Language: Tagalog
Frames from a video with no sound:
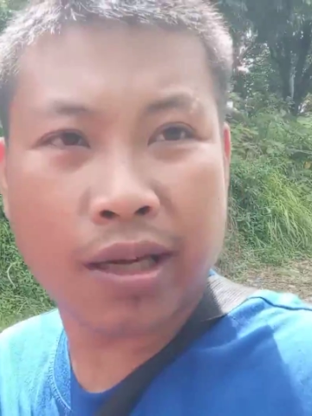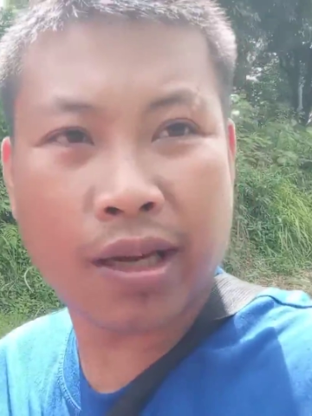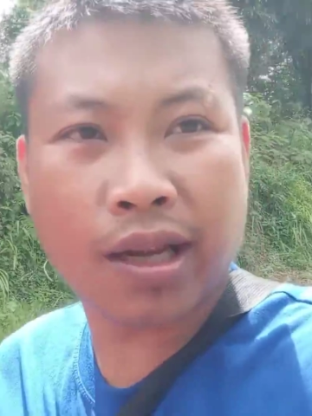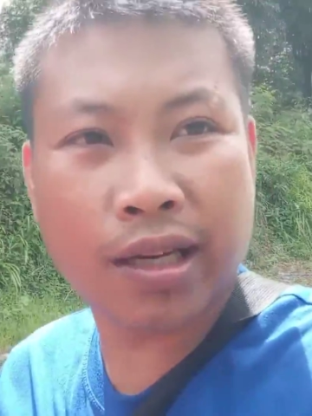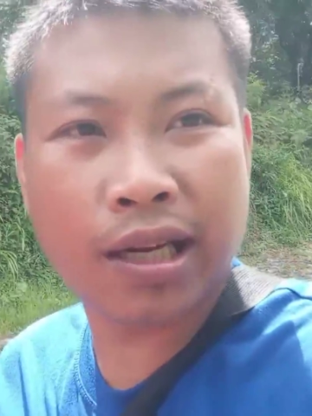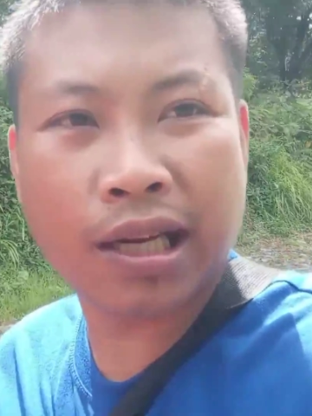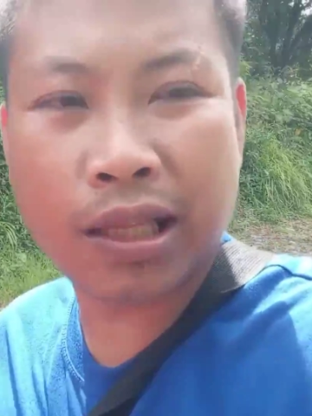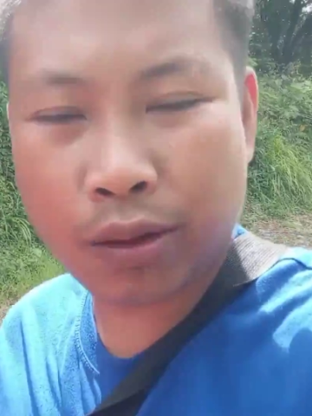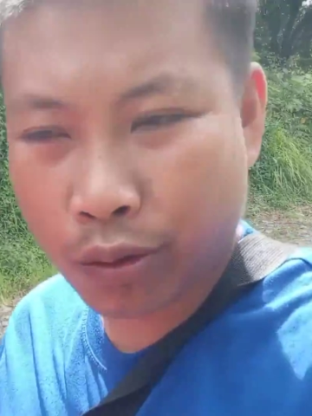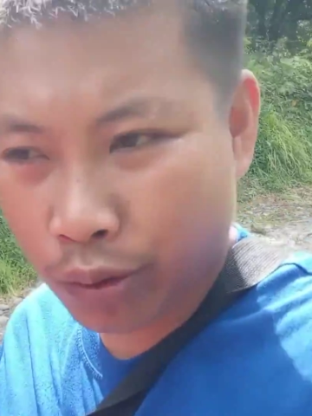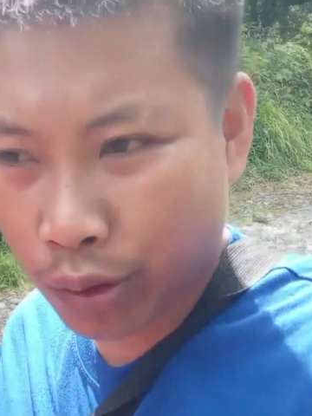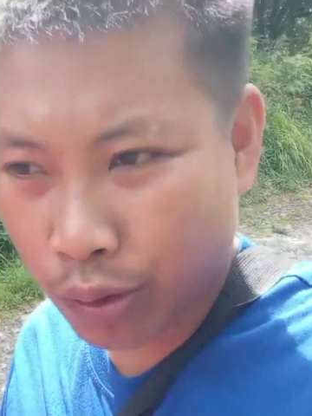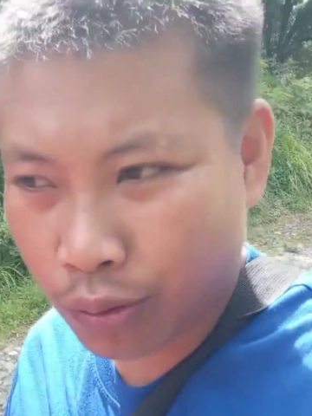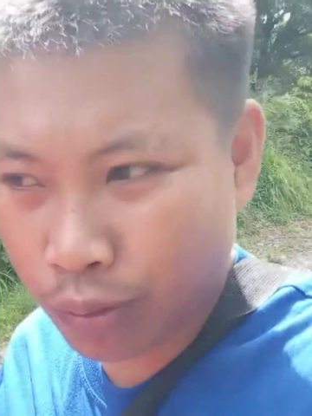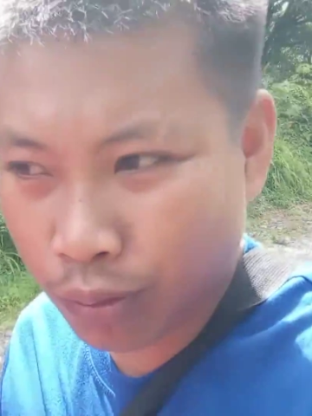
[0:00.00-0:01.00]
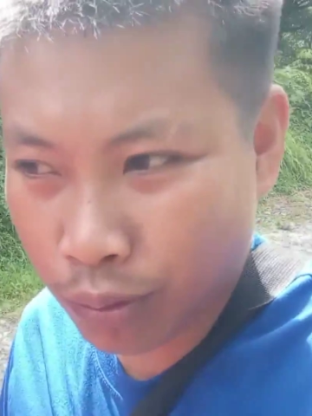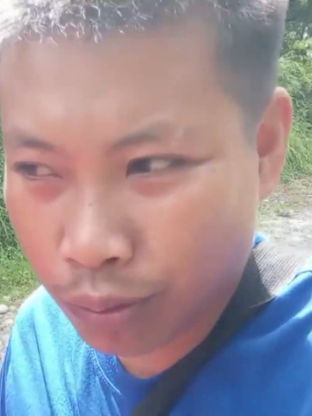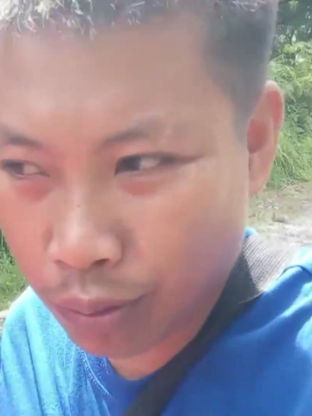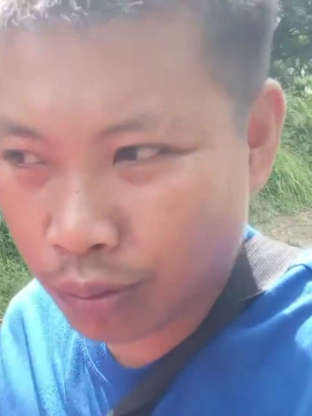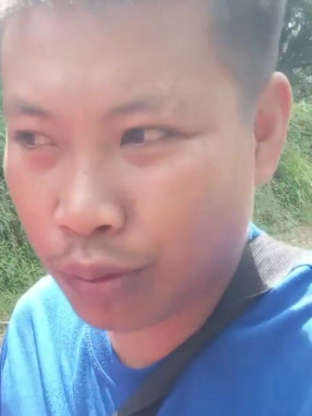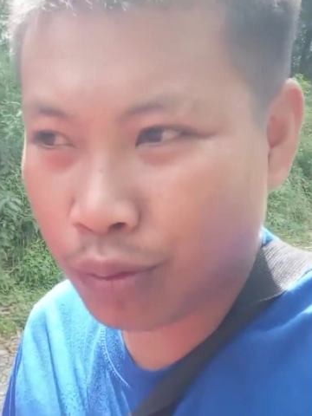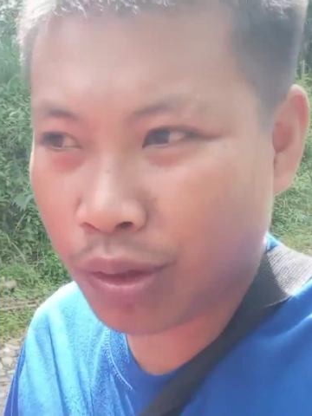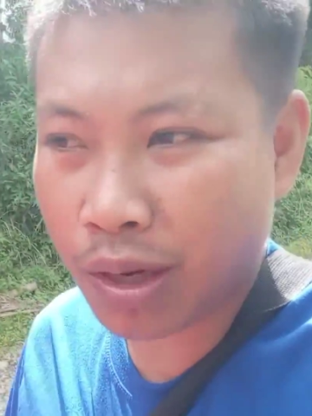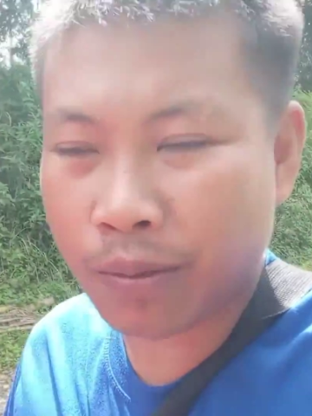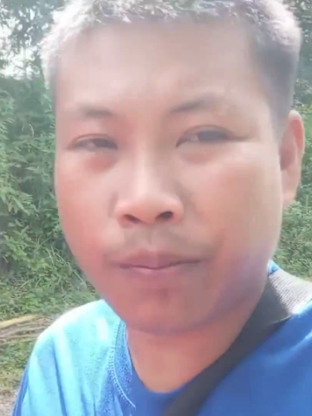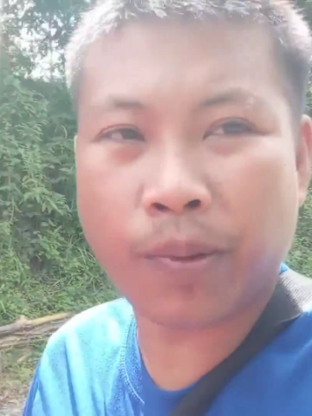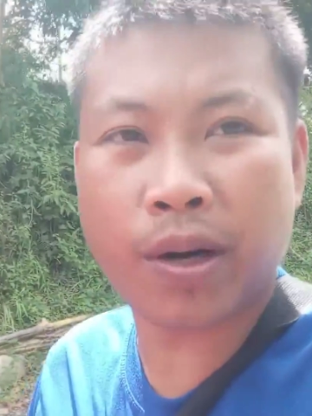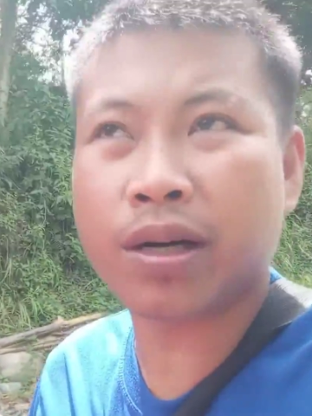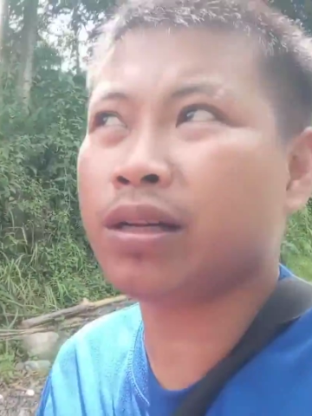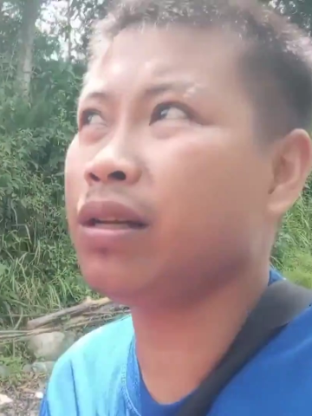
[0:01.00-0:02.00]
na-delete ko yung unang
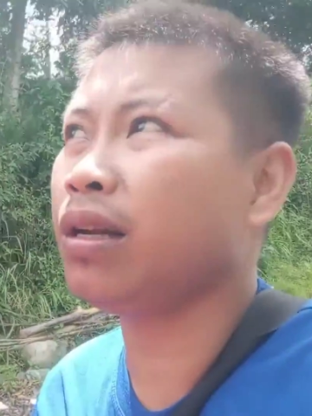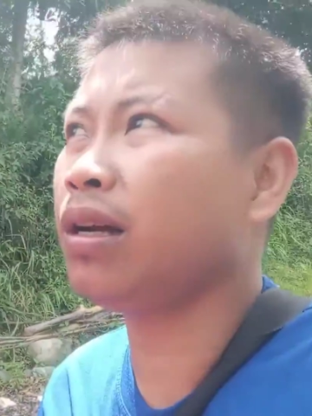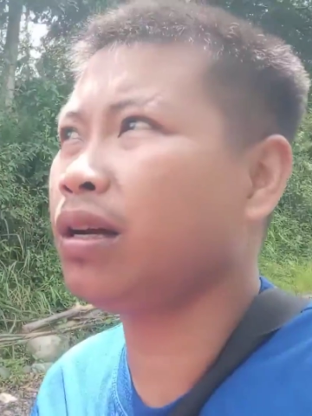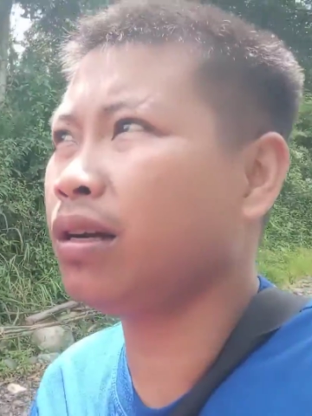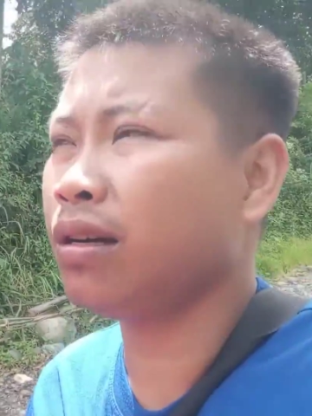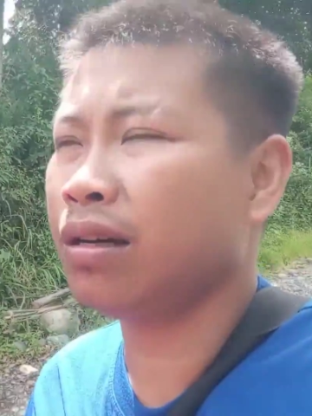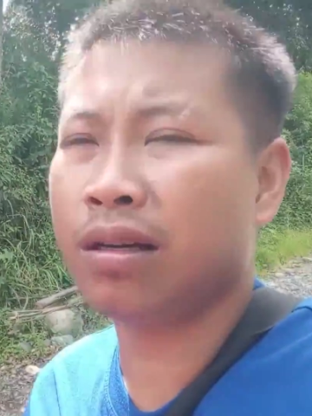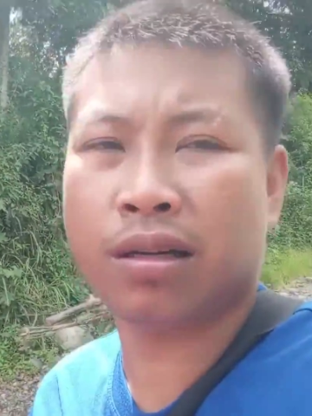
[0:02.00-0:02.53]
part ng